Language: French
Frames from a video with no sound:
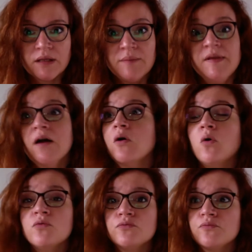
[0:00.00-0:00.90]
eh bien,
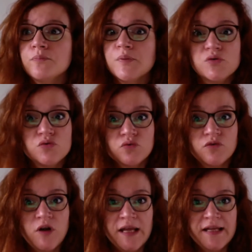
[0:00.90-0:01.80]
on vous pose
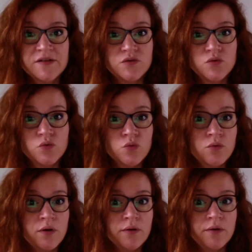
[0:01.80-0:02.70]
souvent la
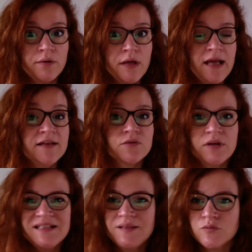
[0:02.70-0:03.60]
question euh, est-ce que
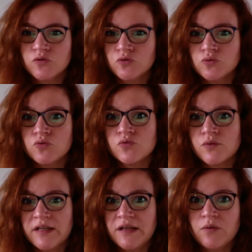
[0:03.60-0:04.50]
les dimensions
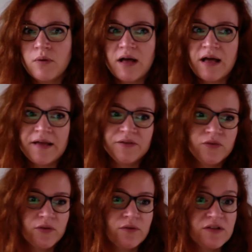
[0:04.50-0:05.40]
sont adéquates
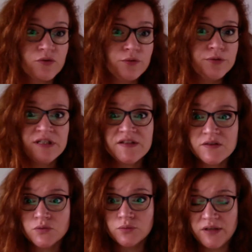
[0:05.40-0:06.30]
euh, Est-ce que
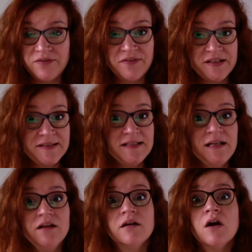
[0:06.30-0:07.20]
l'utilisation est
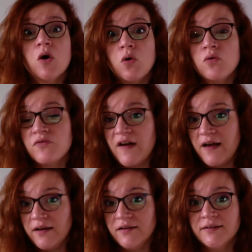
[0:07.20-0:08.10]
facile On
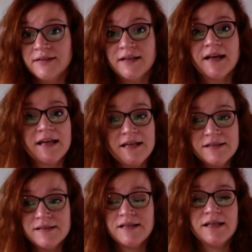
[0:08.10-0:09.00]
va intégrer
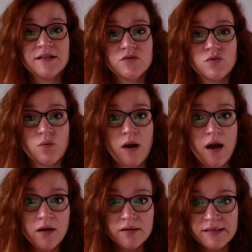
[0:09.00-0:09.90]
ces
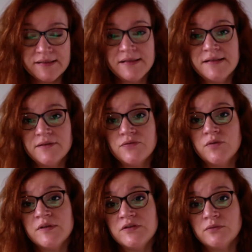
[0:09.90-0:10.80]
questions-là et ces
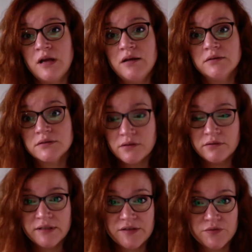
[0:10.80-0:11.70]
informations-là dans
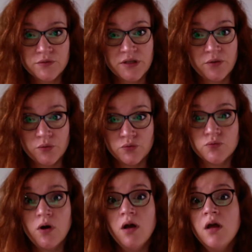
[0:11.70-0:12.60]
le questionnaire
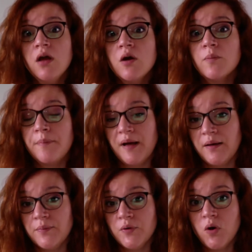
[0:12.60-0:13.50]
retour par
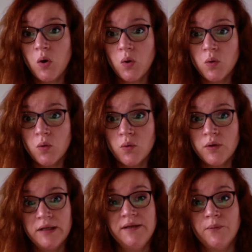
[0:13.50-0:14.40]
rapport au
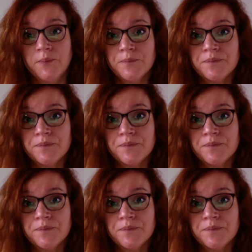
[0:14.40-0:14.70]
client.